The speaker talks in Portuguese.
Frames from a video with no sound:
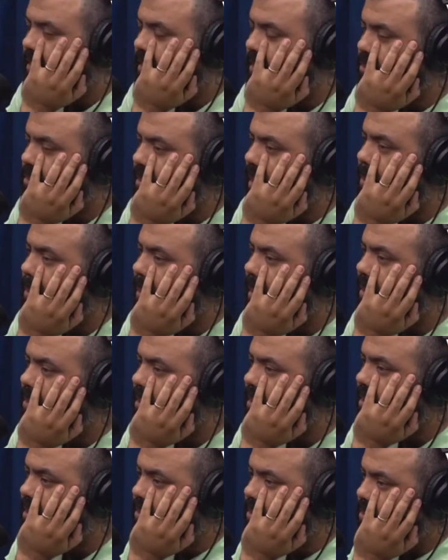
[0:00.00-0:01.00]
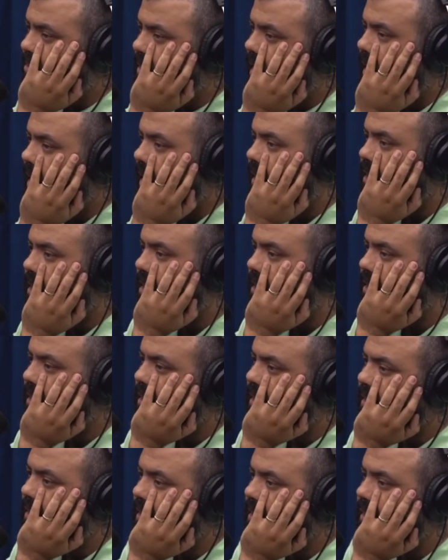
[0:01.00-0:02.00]
o trabalho desses caras aí,
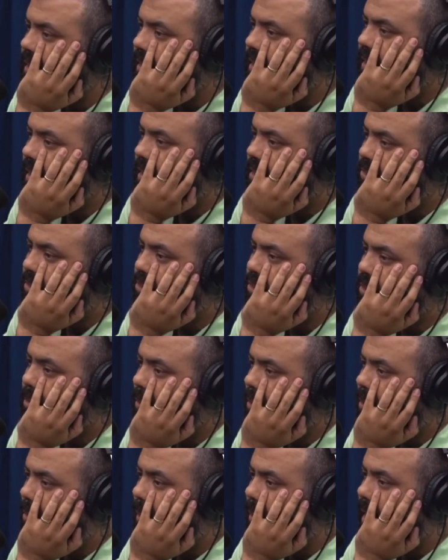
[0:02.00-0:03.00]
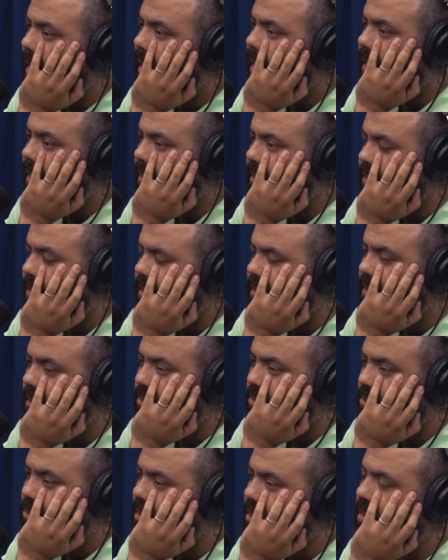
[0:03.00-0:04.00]
que, que diplomatas, esse,
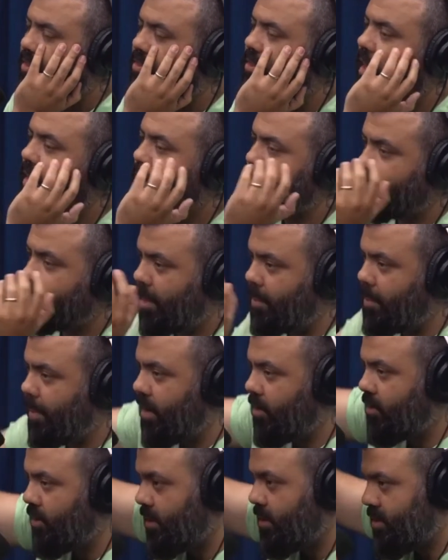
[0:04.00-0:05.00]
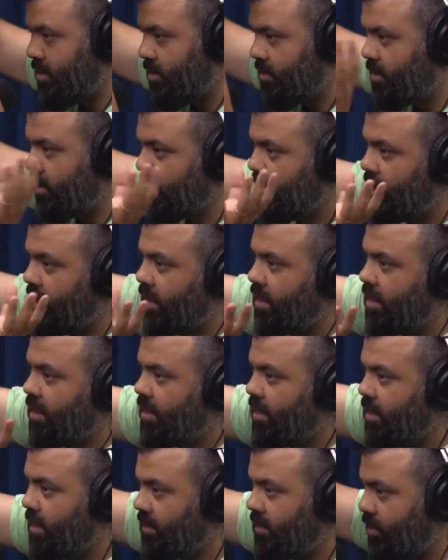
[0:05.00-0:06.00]
todos esses caras que trabalham nesses,
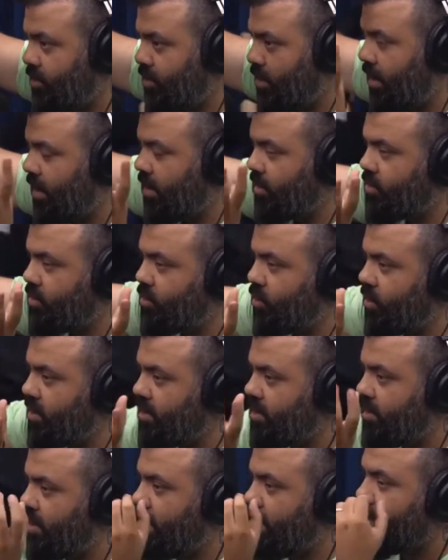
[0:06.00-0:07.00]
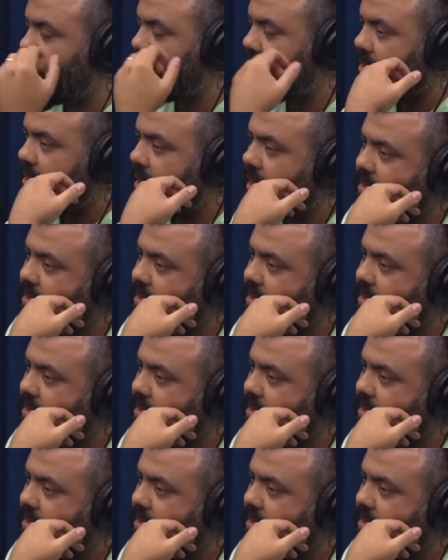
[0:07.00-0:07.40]
nessas relações internacionais